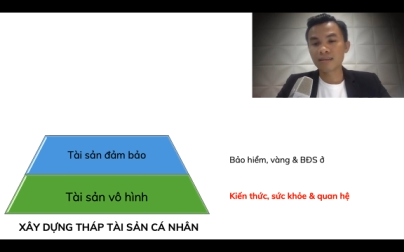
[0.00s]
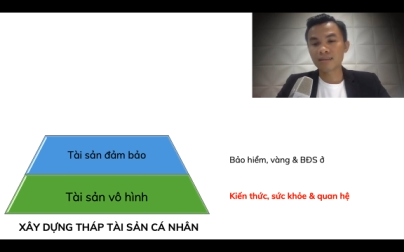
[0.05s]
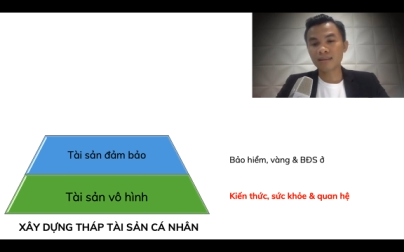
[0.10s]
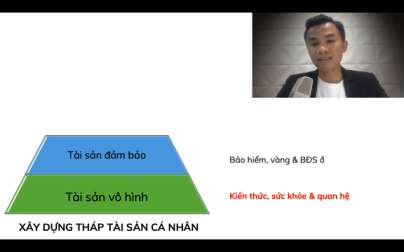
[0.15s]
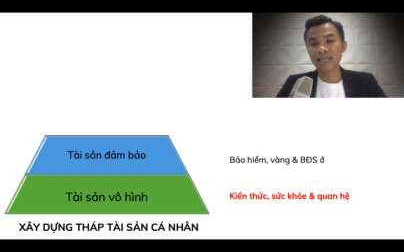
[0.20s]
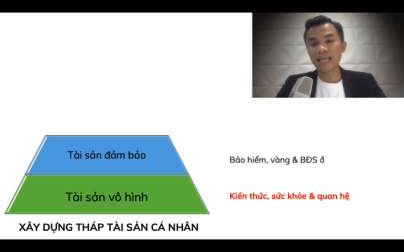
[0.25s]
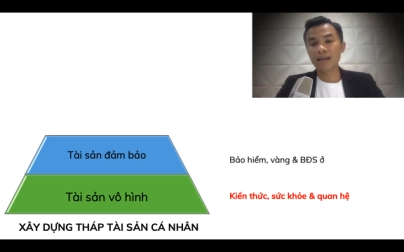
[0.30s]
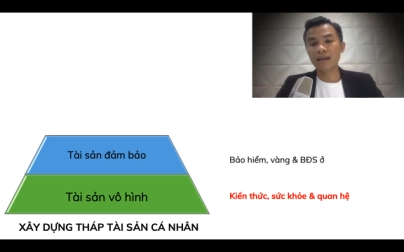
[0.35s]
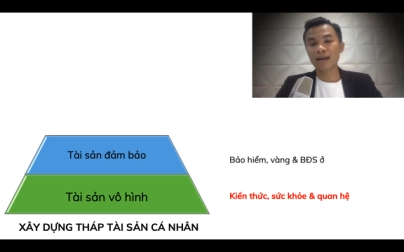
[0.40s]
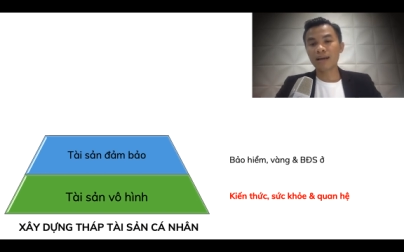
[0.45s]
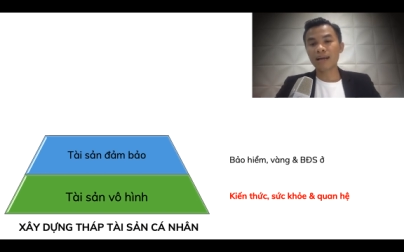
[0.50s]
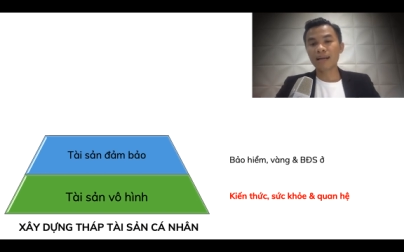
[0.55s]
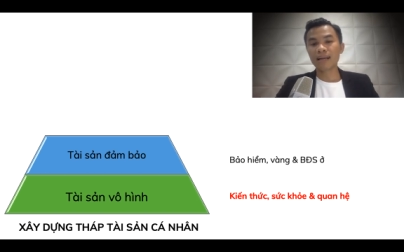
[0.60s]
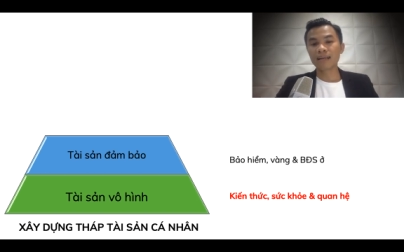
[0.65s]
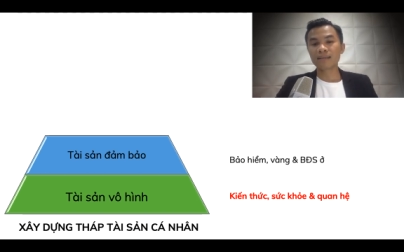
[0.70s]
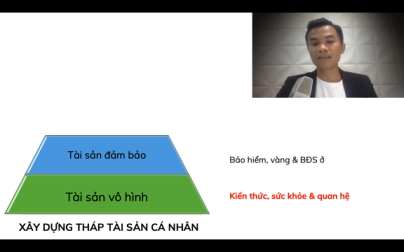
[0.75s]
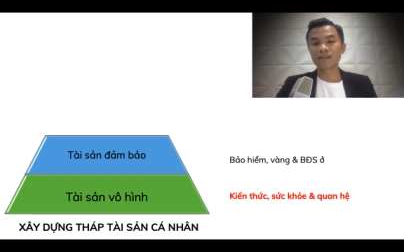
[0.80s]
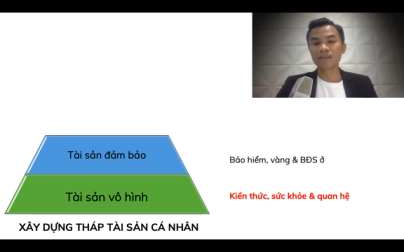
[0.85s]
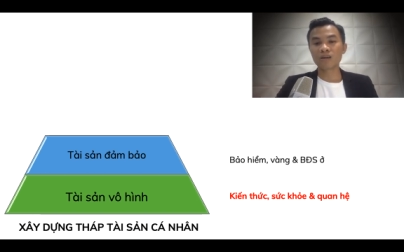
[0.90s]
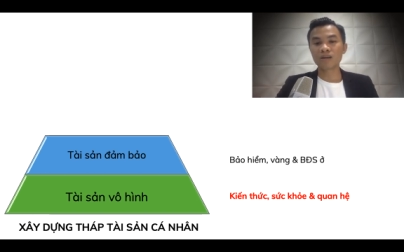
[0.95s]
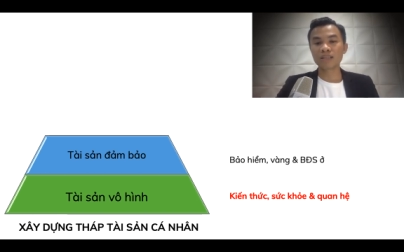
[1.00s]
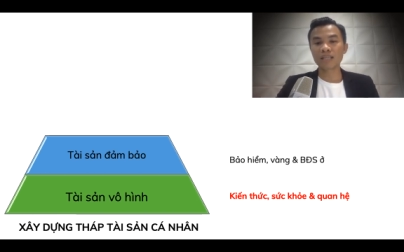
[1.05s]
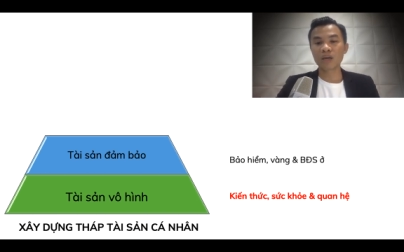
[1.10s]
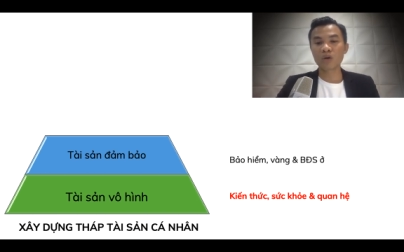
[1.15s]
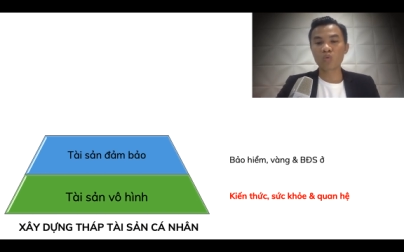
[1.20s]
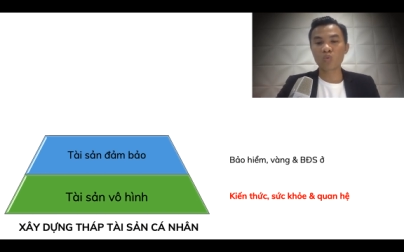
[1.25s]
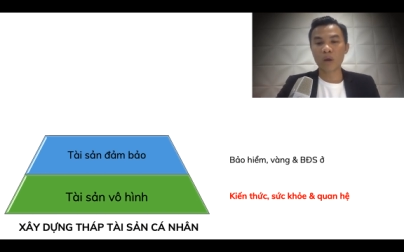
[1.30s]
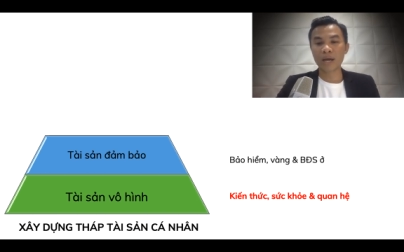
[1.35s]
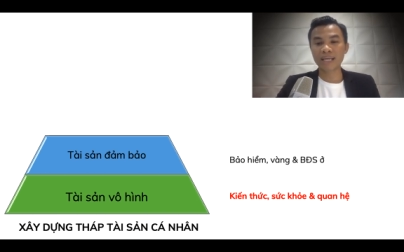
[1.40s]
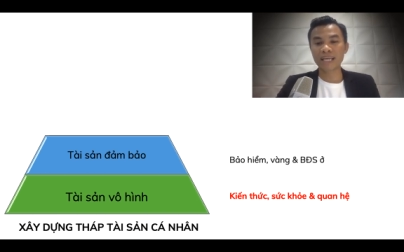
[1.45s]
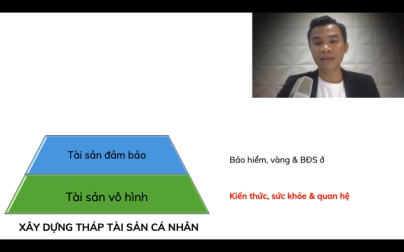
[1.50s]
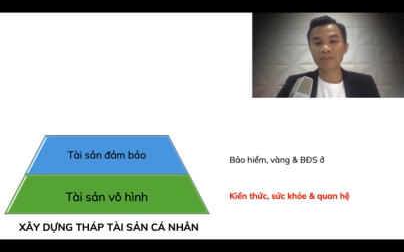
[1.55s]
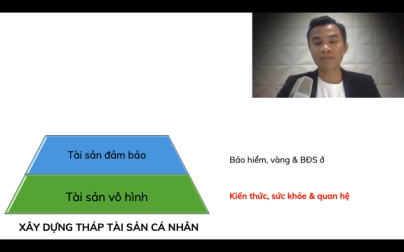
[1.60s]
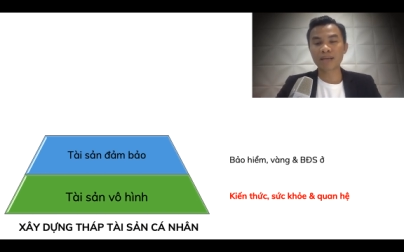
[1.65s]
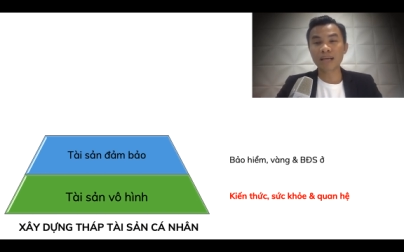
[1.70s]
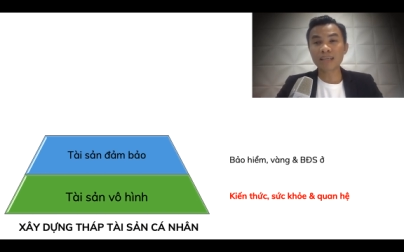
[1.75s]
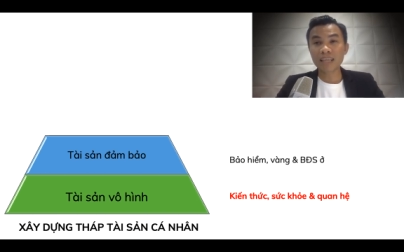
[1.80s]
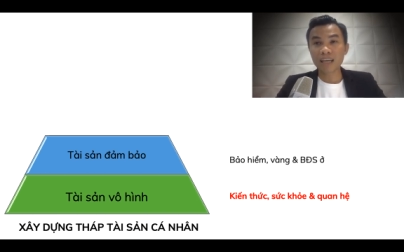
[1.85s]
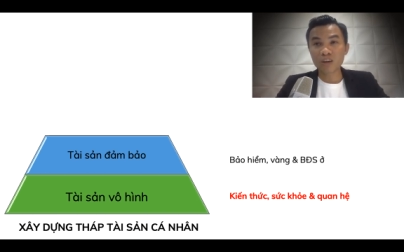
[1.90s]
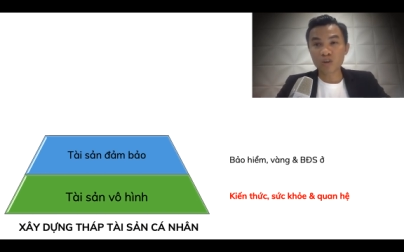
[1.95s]
tất nhiên ở đây là chương nói theo quan điểm
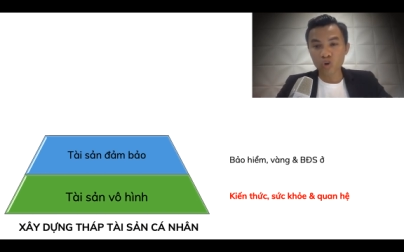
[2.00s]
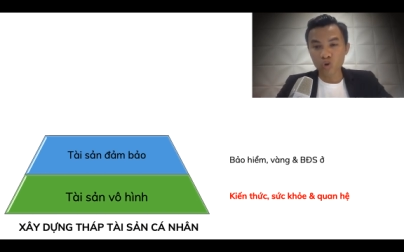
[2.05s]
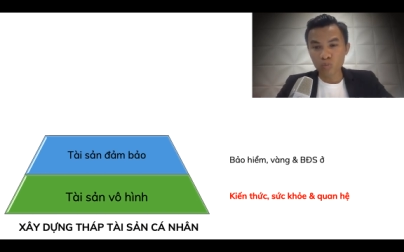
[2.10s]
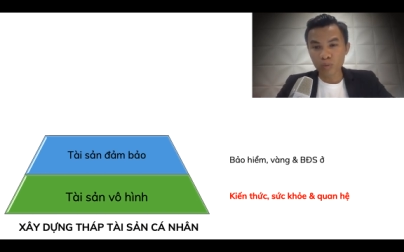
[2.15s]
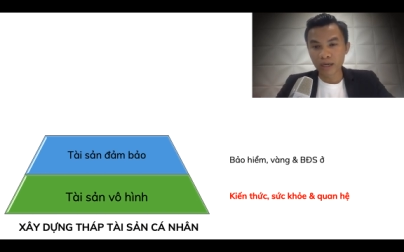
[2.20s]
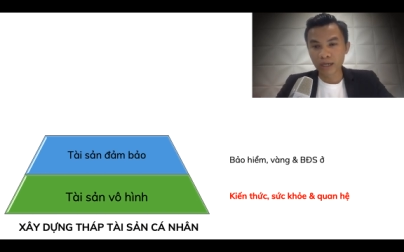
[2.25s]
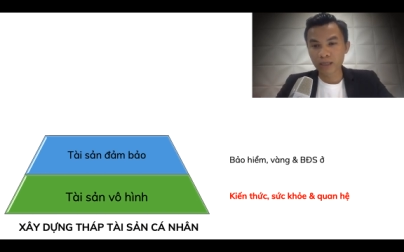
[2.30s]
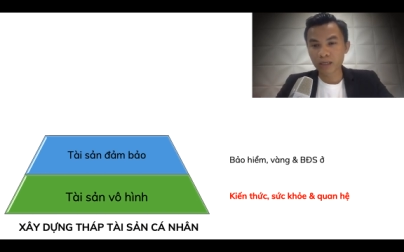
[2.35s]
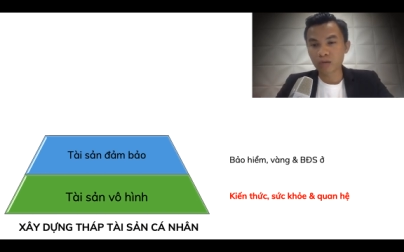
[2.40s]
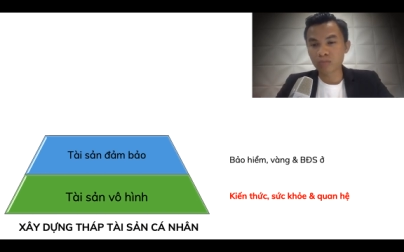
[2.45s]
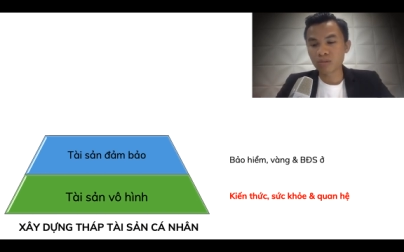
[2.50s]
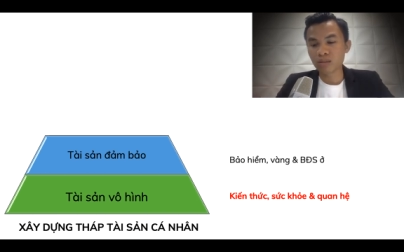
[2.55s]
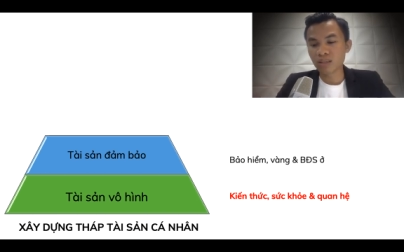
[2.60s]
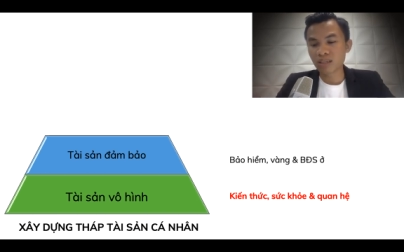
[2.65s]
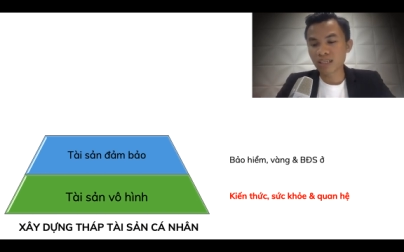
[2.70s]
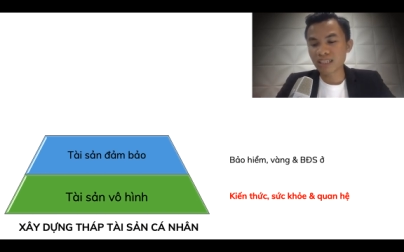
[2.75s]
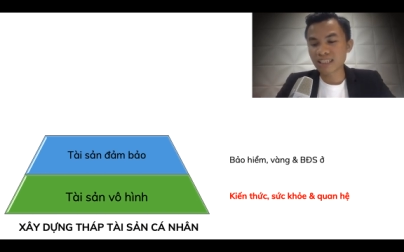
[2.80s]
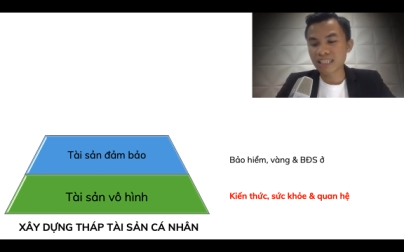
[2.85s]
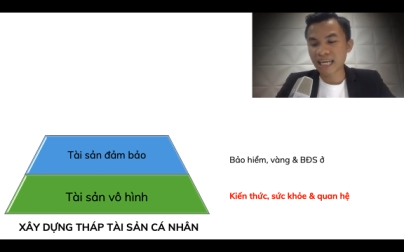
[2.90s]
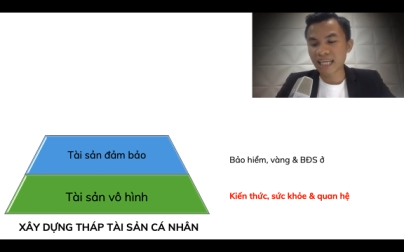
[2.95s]
cá nhân của mình cũng như những cái